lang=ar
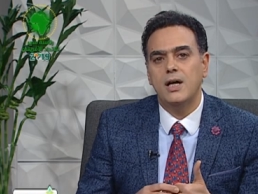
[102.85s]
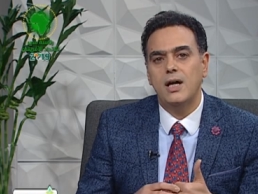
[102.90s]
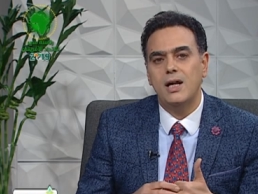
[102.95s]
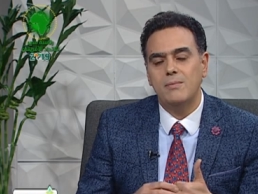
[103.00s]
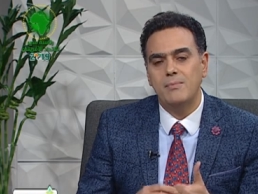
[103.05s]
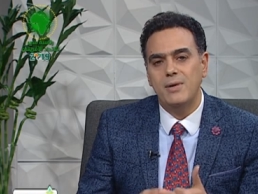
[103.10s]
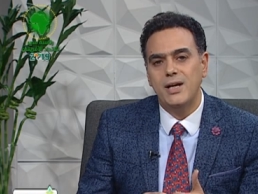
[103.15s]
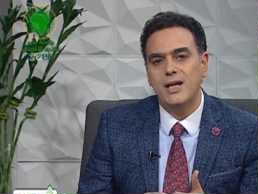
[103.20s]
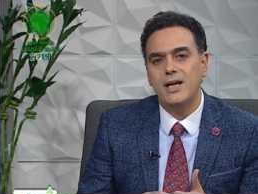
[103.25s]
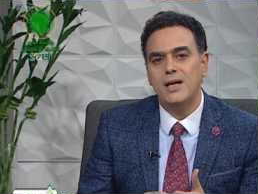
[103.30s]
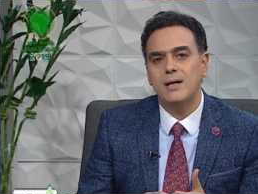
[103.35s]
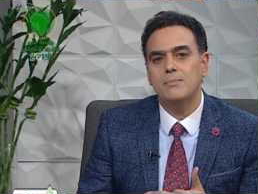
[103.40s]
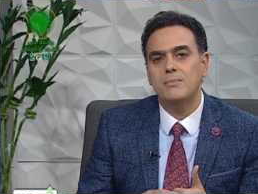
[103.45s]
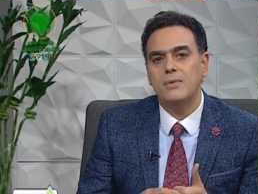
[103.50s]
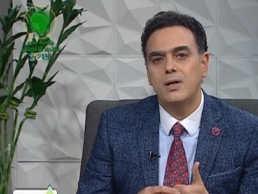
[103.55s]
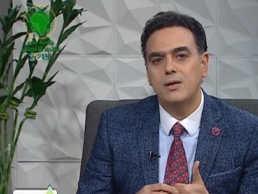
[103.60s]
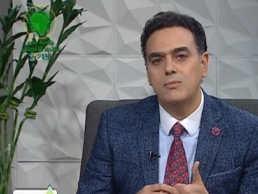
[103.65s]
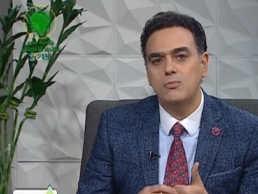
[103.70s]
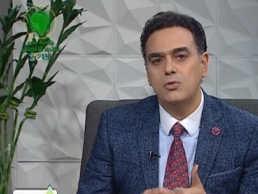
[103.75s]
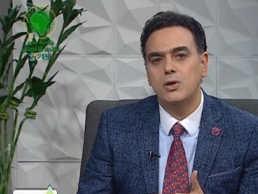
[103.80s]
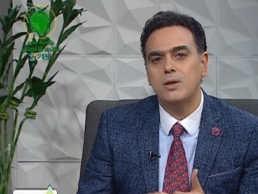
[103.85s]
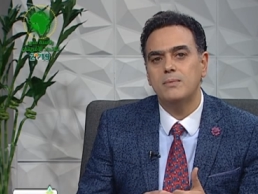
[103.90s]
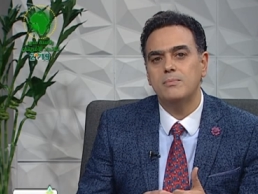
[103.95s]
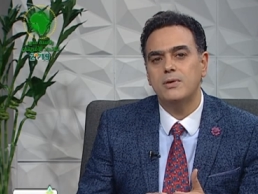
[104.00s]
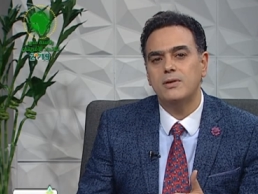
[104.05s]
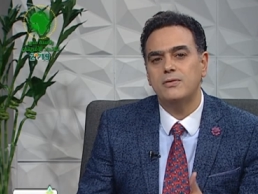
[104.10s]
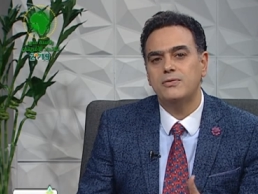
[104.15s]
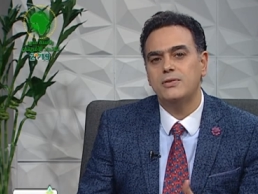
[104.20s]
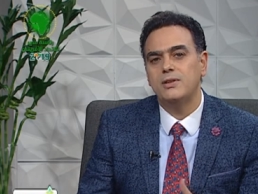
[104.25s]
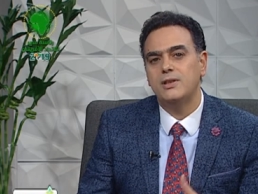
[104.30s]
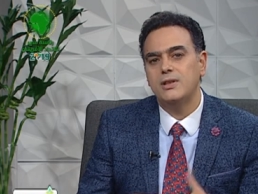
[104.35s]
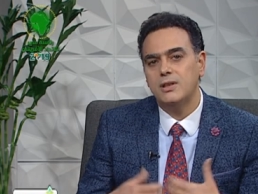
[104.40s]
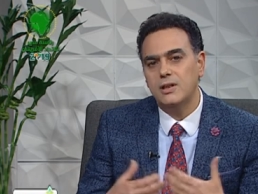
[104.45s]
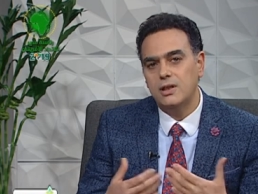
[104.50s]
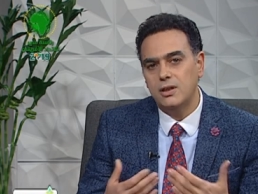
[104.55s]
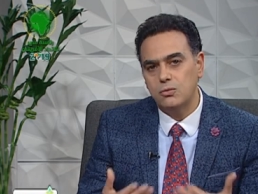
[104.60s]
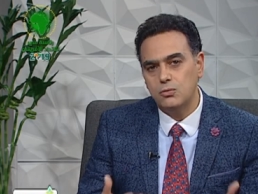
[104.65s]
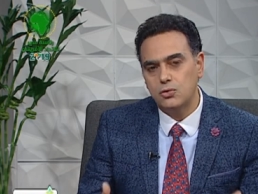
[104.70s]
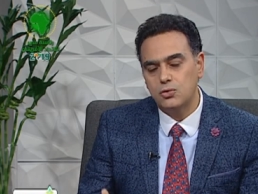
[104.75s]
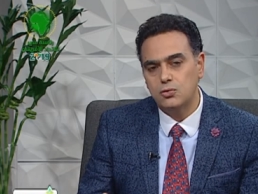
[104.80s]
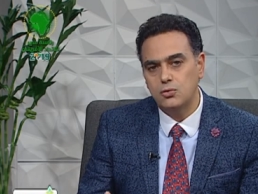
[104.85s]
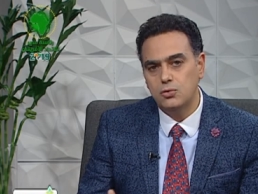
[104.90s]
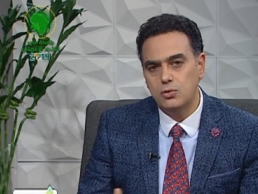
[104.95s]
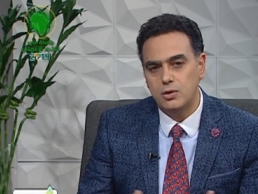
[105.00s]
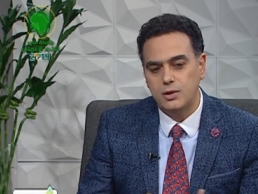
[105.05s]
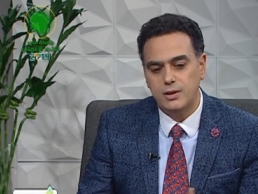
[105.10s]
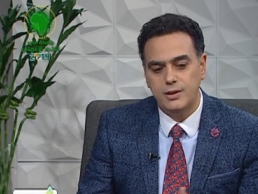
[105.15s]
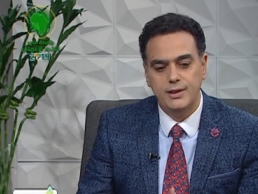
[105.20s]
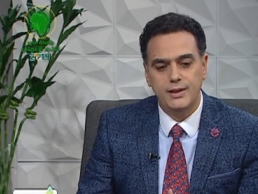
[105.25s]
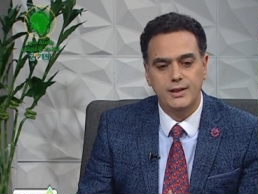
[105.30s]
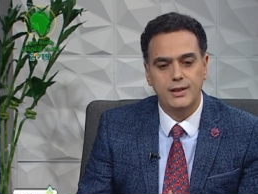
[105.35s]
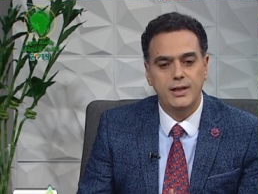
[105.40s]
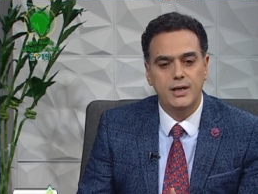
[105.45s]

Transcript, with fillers: المهام المهمه في الوصول